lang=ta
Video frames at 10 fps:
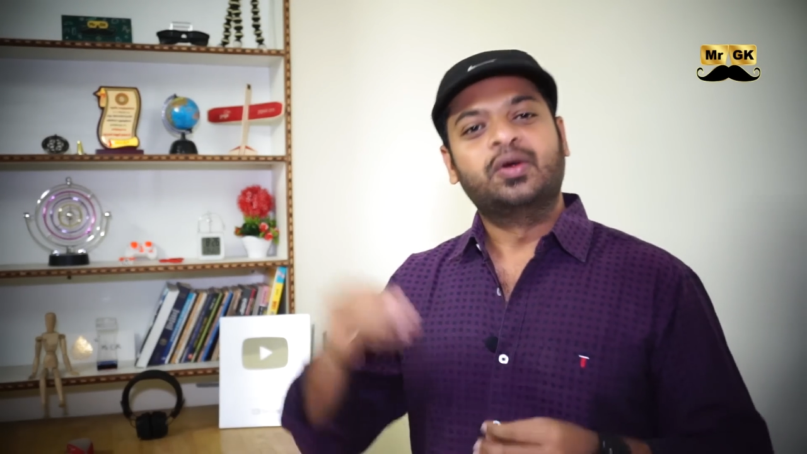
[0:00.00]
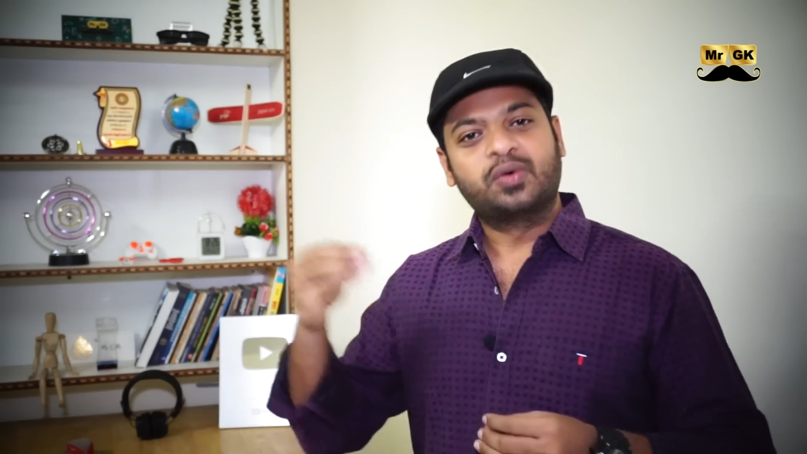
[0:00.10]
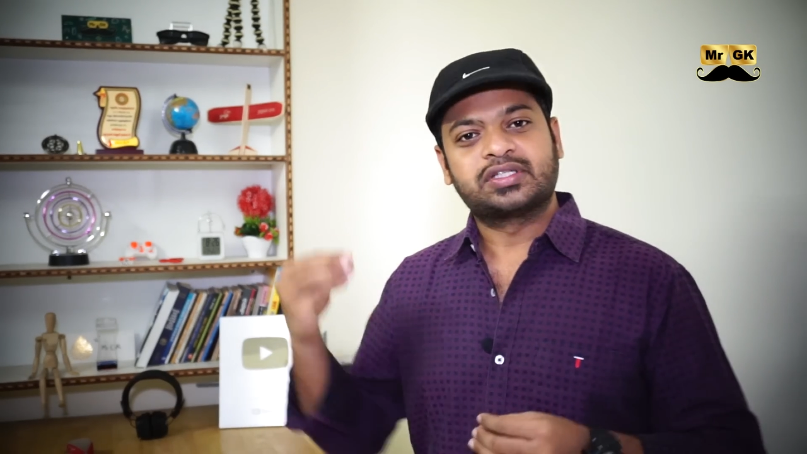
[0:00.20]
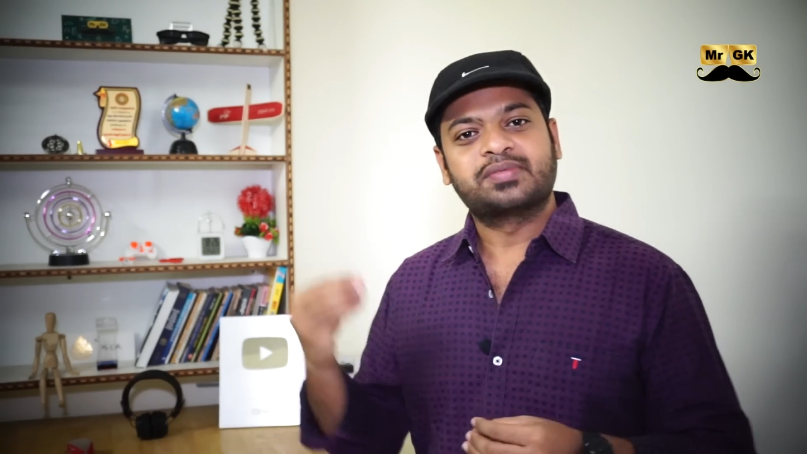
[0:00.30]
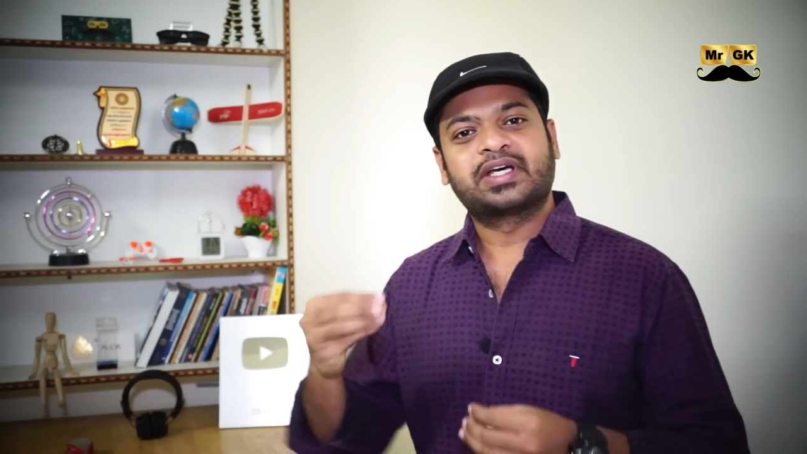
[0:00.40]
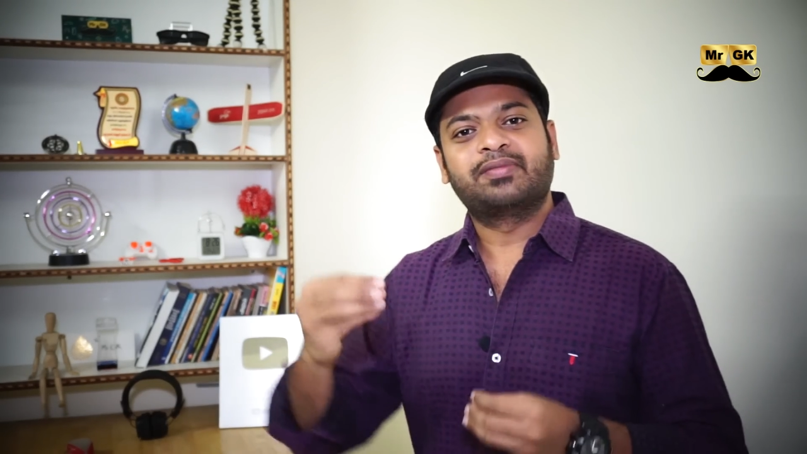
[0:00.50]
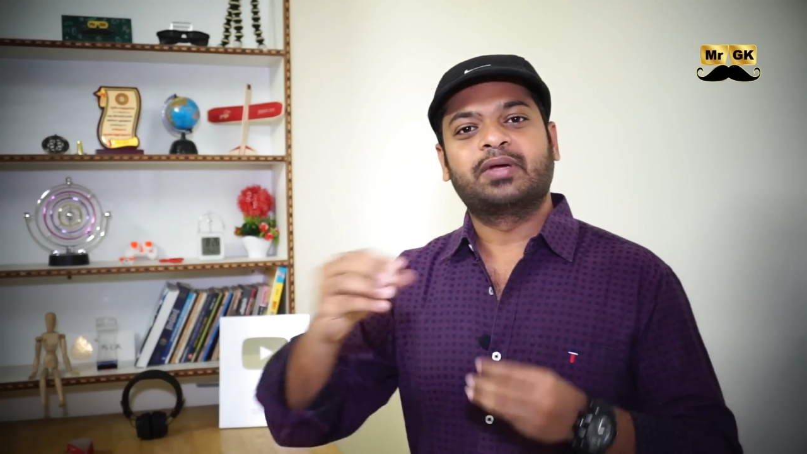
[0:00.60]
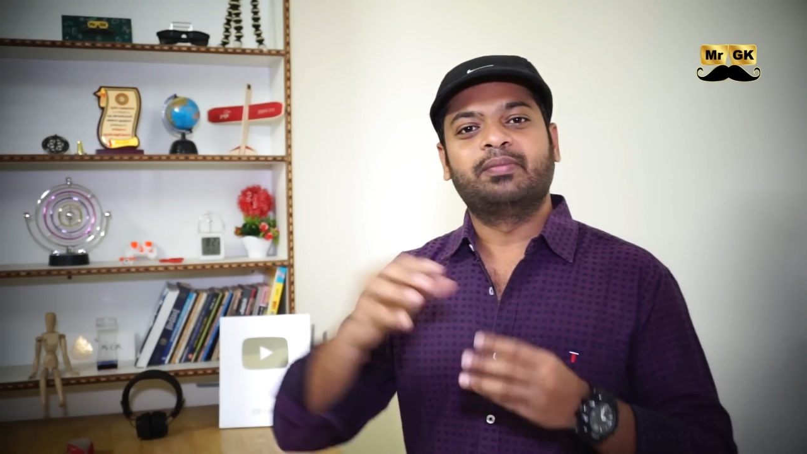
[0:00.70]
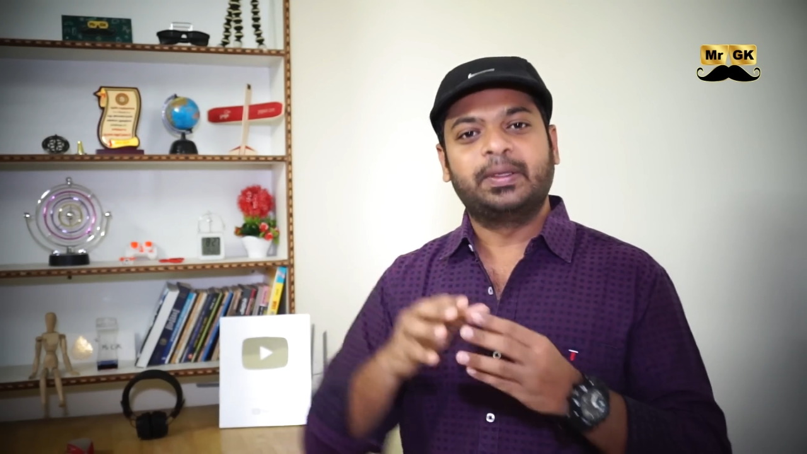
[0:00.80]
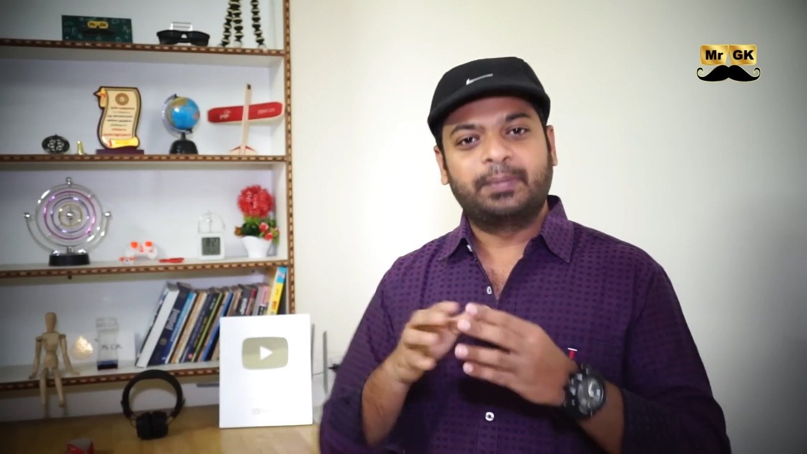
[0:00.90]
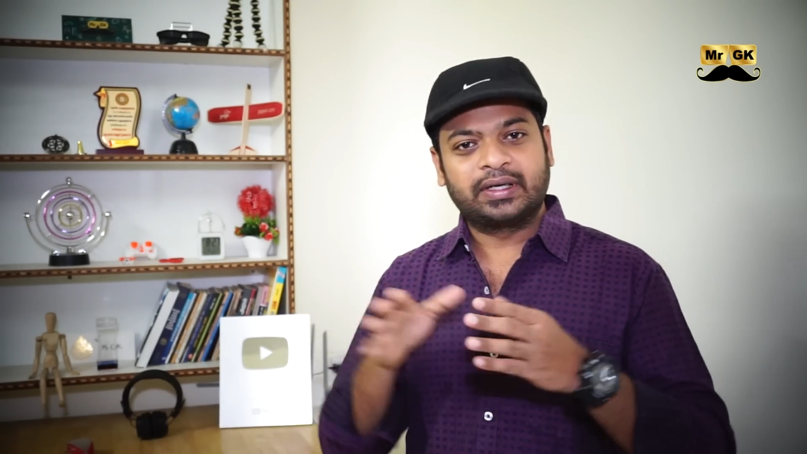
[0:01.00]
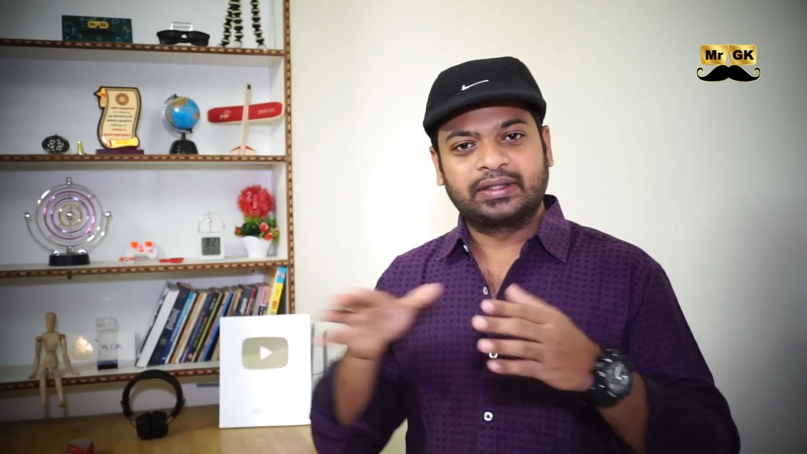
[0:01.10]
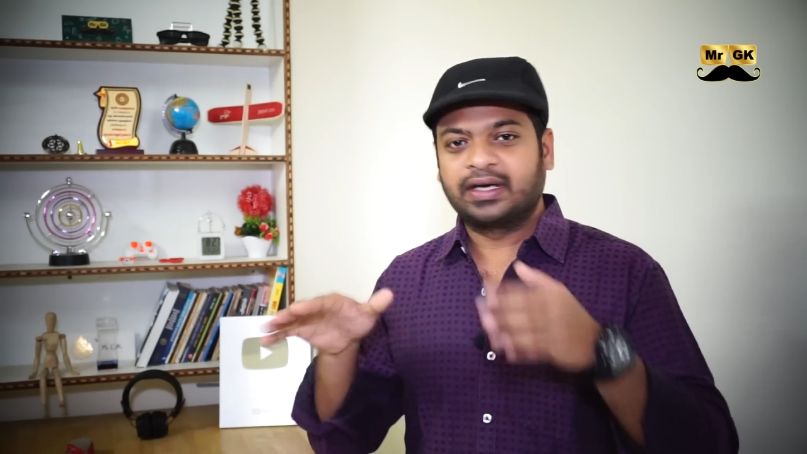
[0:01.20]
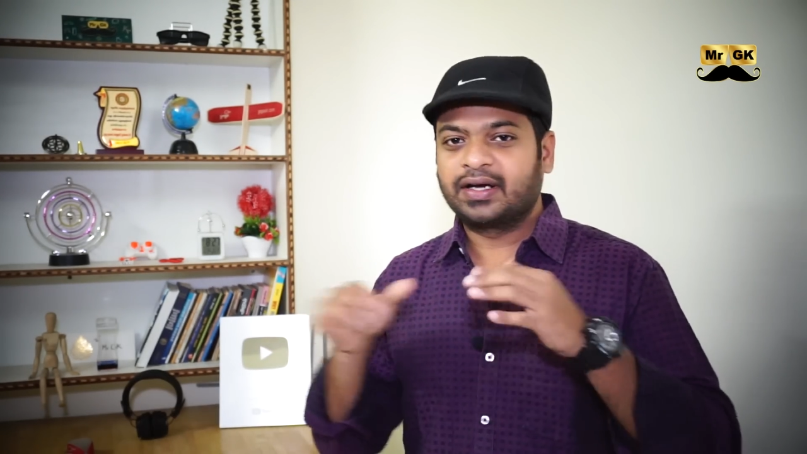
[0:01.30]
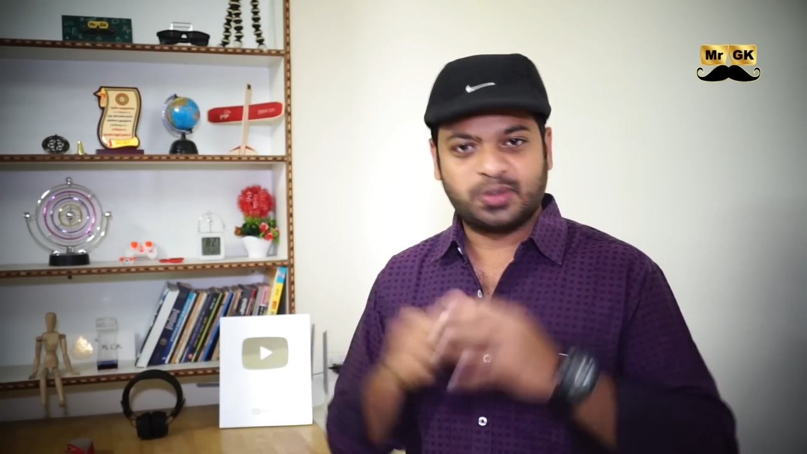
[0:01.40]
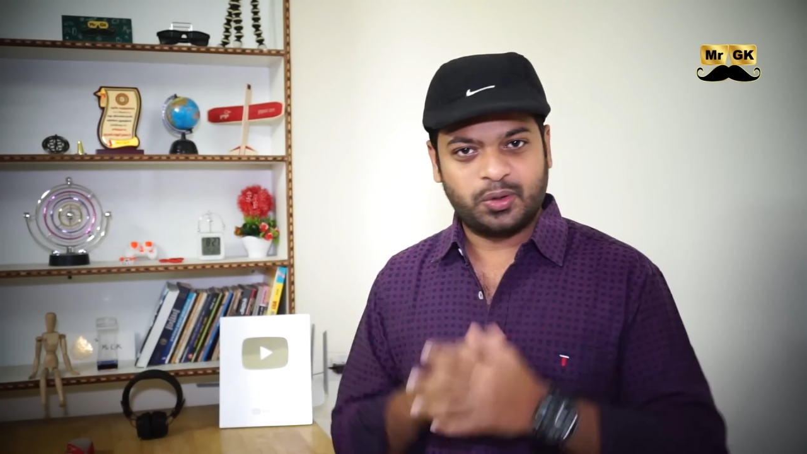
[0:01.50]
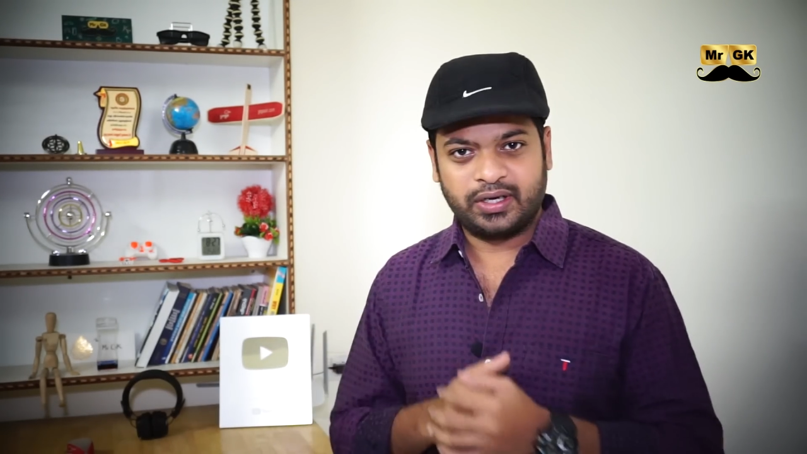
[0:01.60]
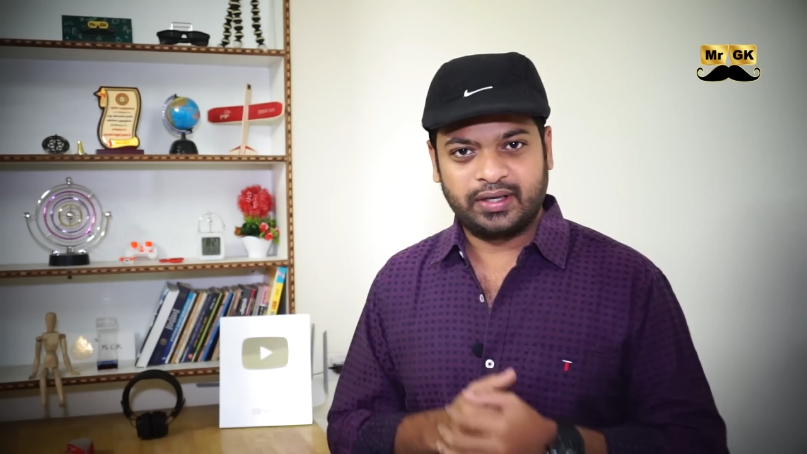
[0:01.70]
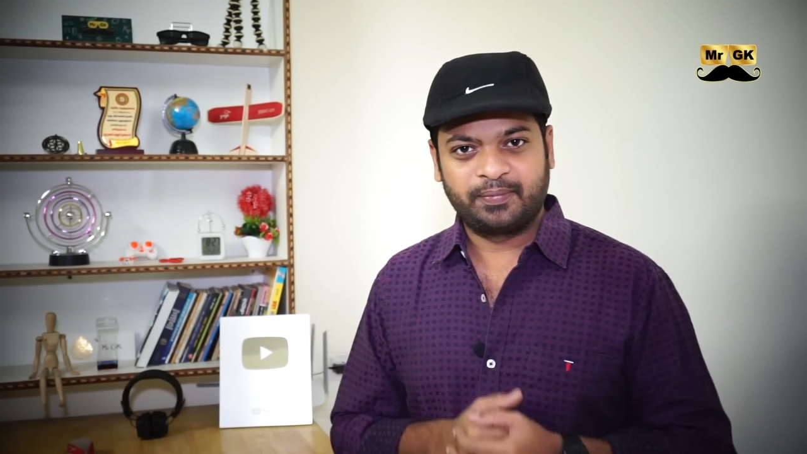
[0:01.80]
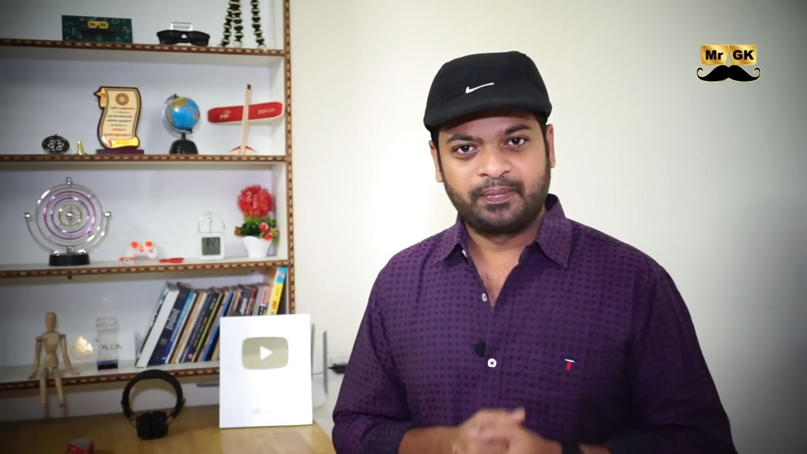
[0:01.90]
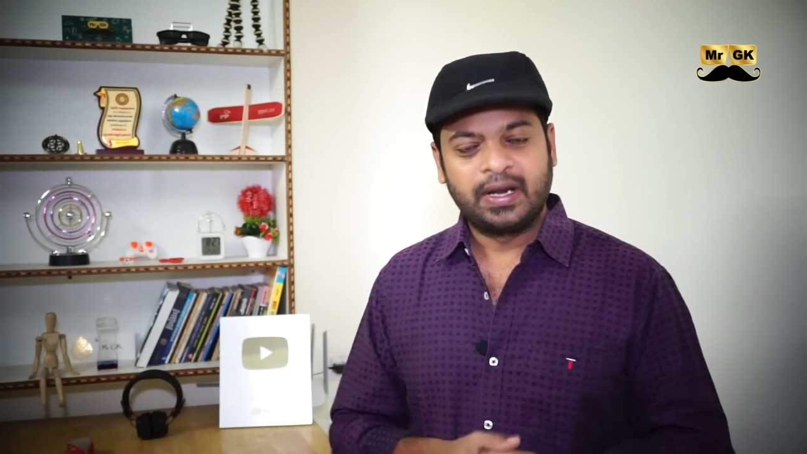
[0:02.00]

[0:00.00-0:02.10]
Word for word: ஒரு சப்ஸ்கிரைபரை மீட் பண்ணுறதுக்காக சொன்னேன்